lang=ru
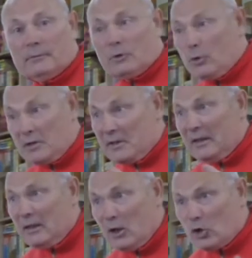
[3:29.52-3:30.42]
То есть ты
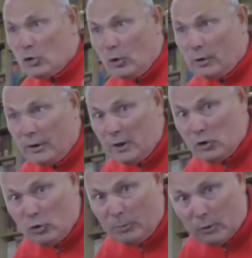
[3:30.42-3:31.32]
не нашел
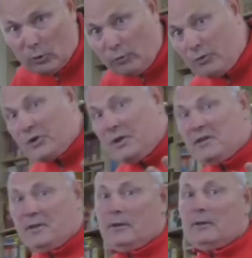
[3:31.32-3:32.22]
изюминку в
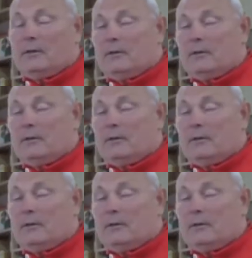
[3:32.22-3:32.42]
жизни.